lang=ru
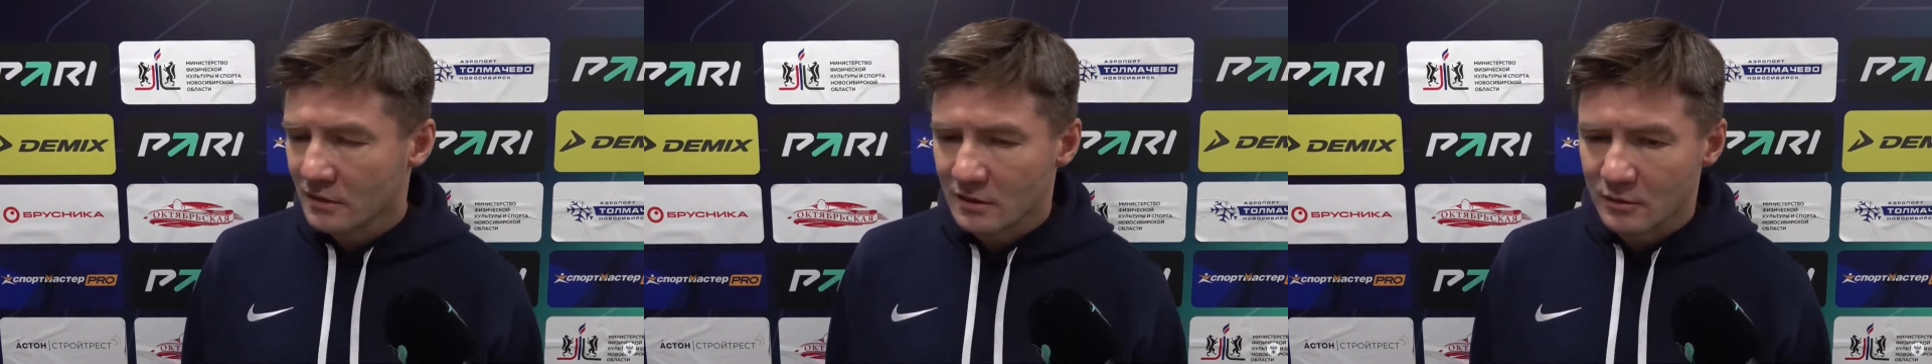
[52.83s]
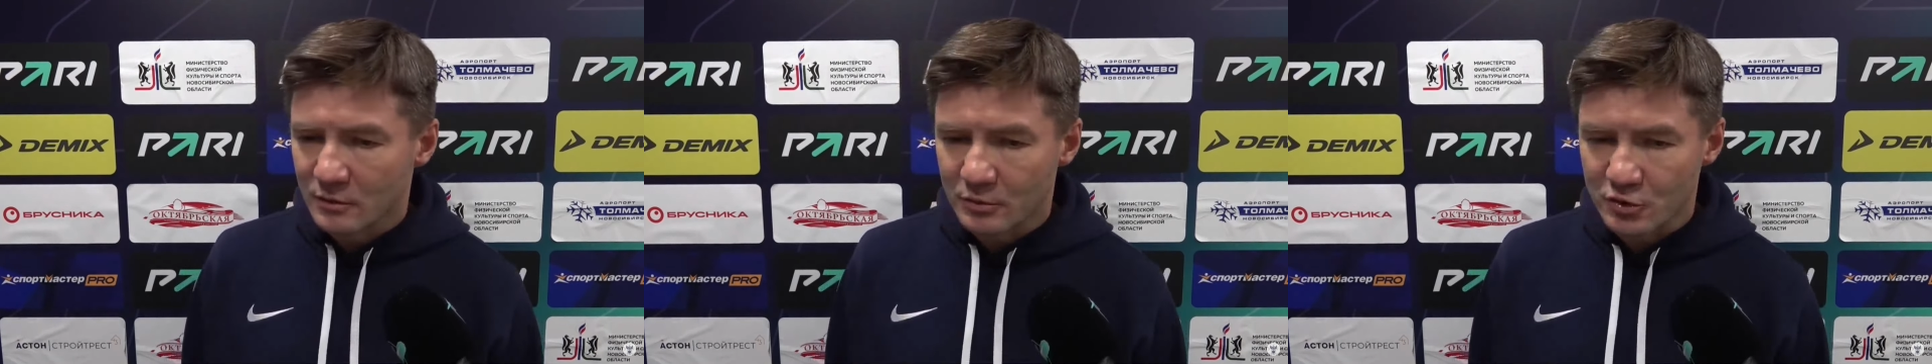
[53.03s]

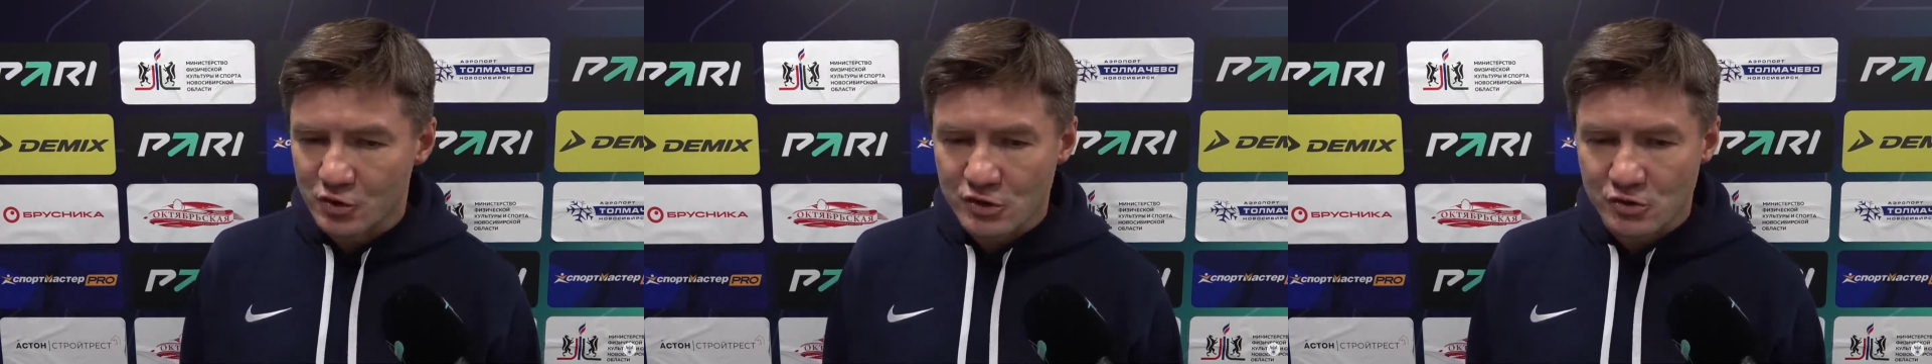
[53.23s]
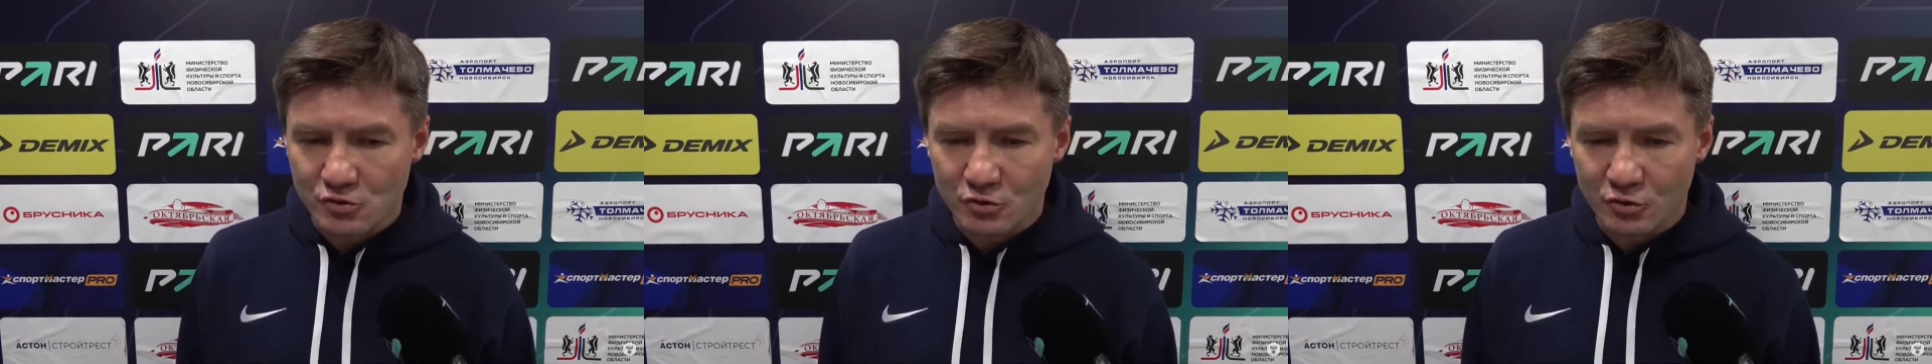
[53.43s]
там, по
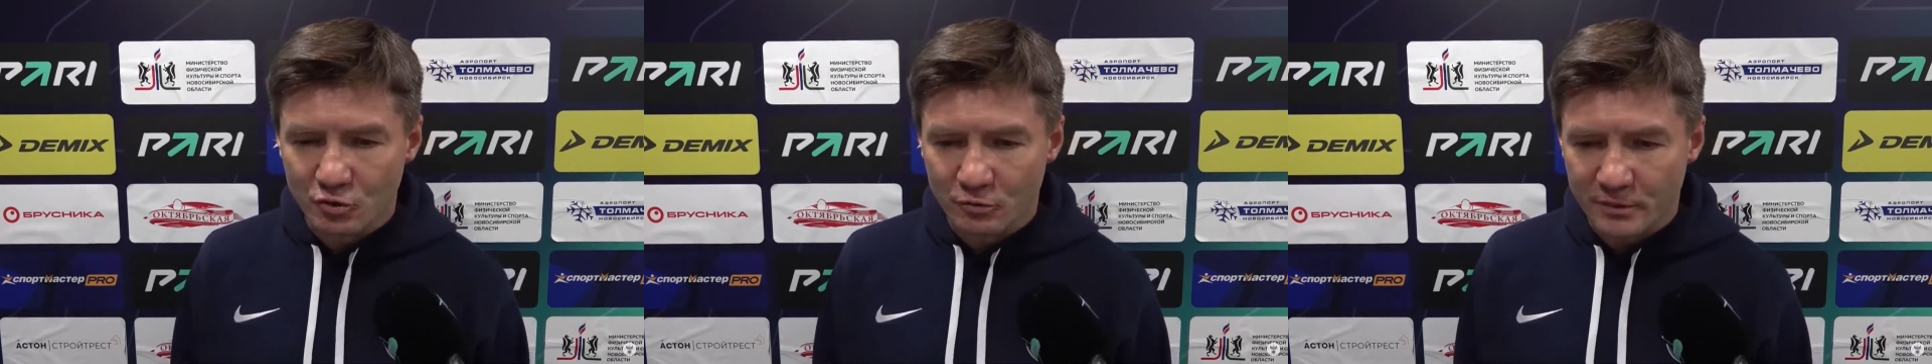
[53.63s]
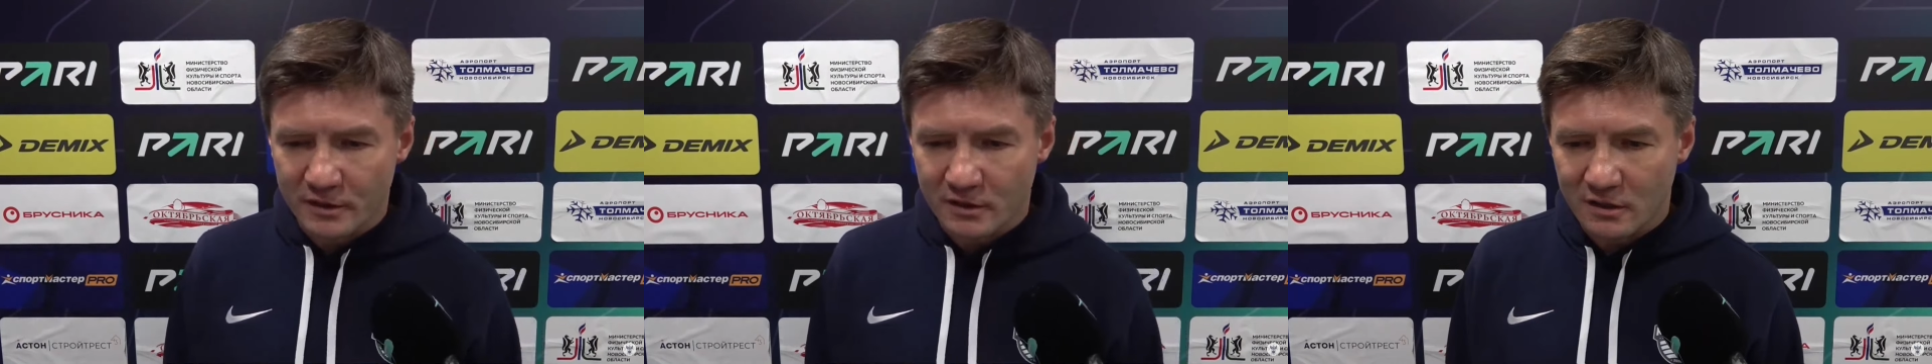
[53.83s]
шестую
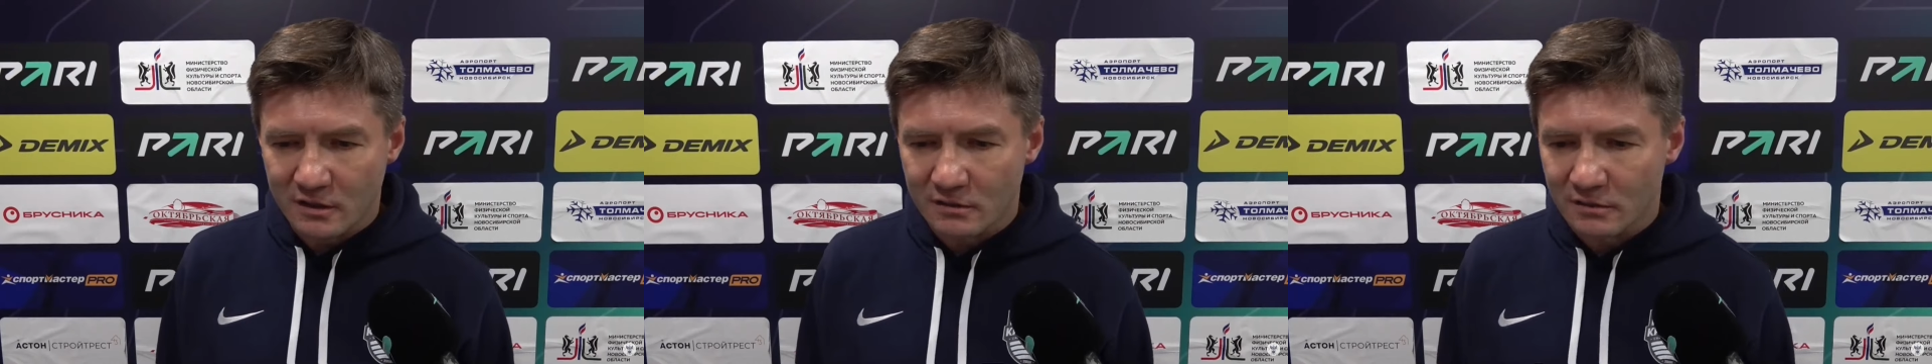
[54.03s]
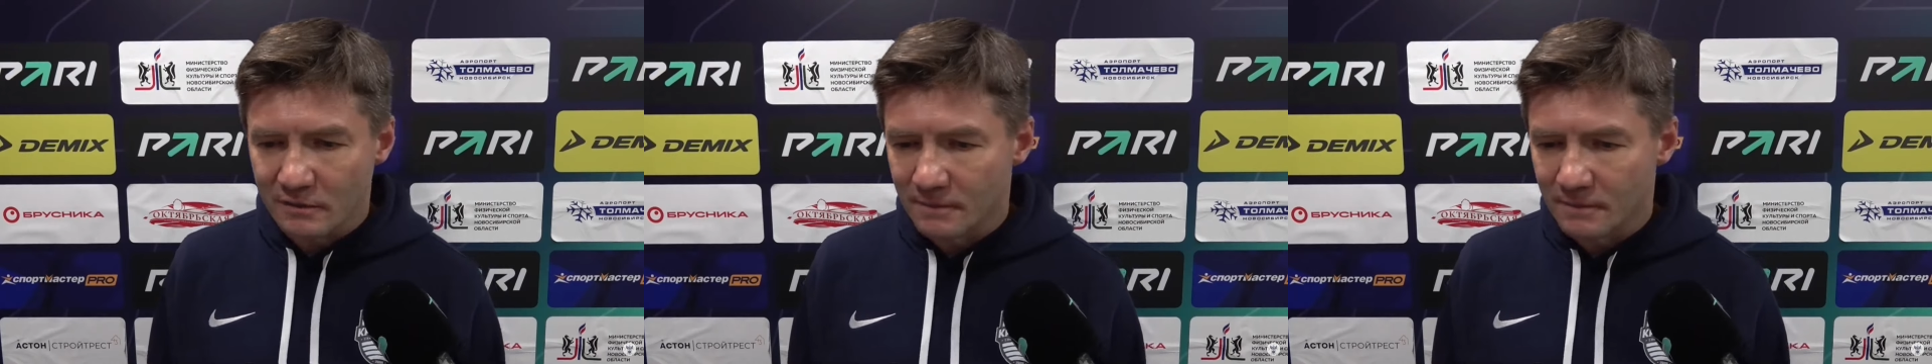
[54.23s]
игру подряд.